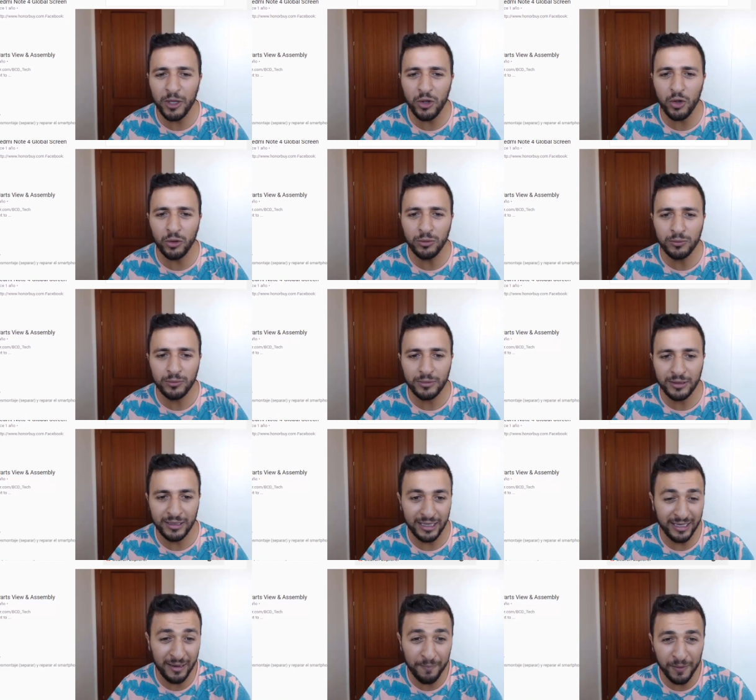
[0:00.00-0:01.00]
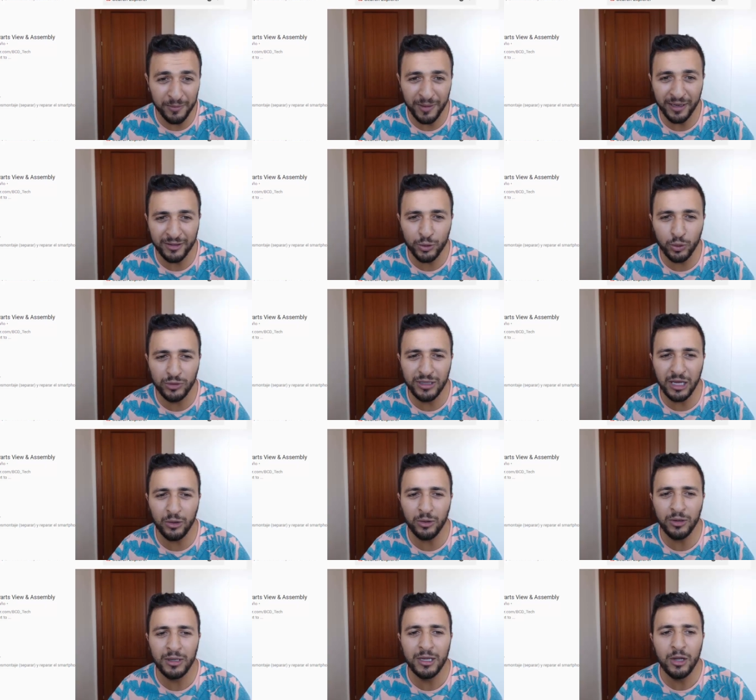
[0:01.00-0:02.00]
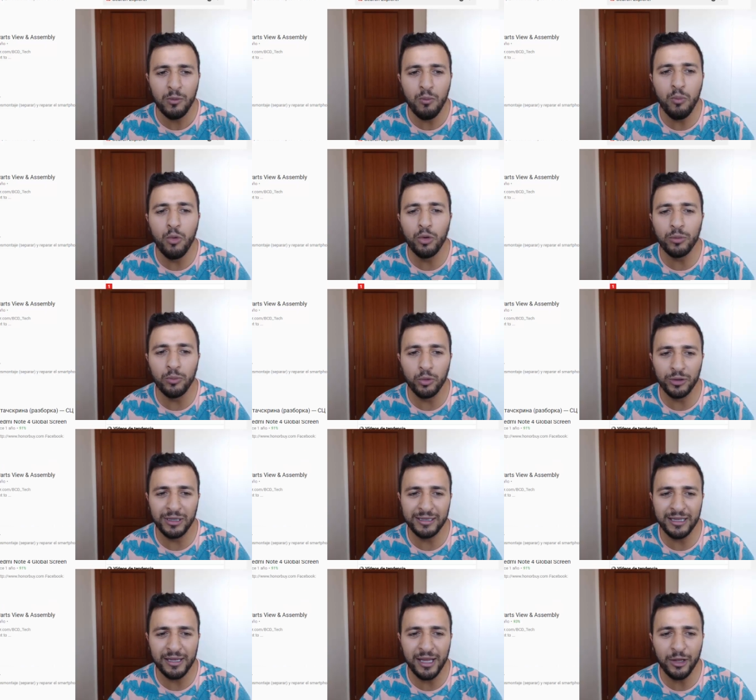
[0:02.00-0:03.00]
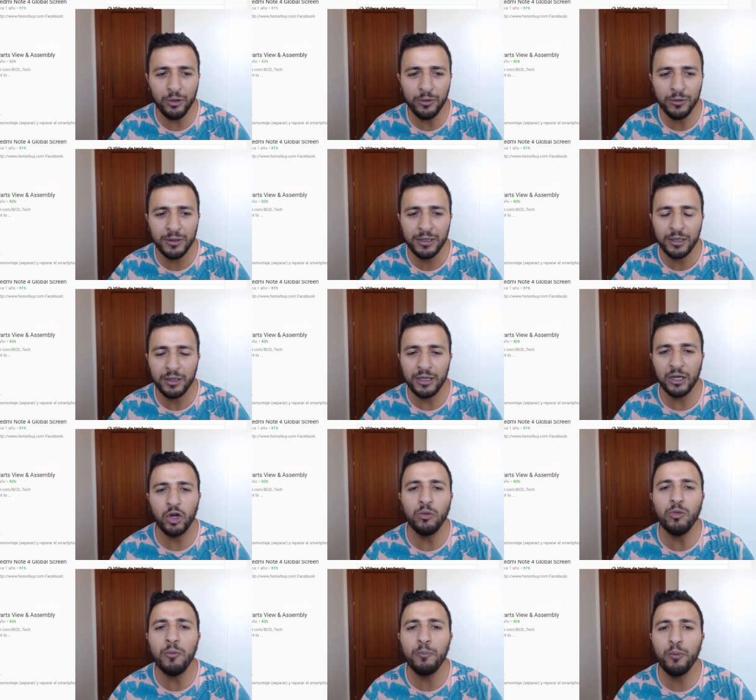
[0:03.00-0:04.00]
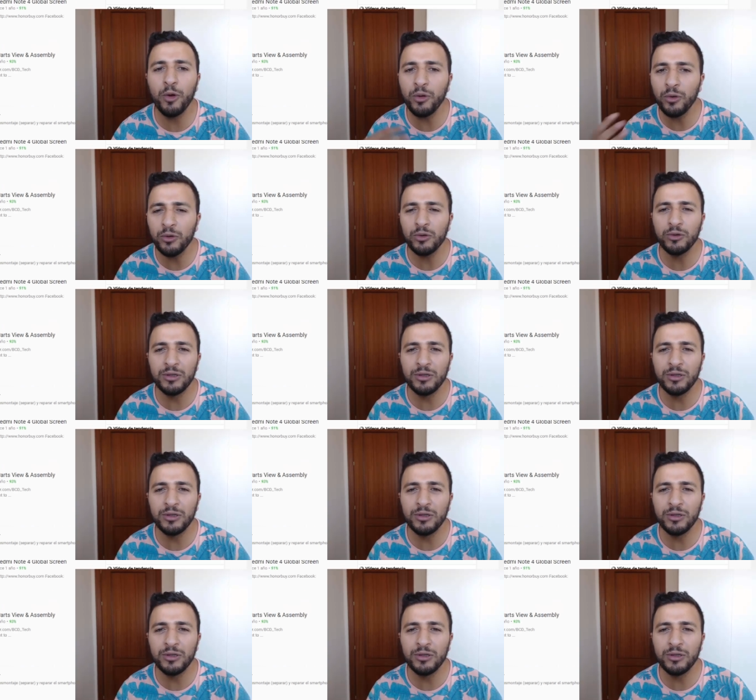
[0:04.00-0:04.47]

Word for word: vídeo en el primer resultado muy muy detallado de cómo puedo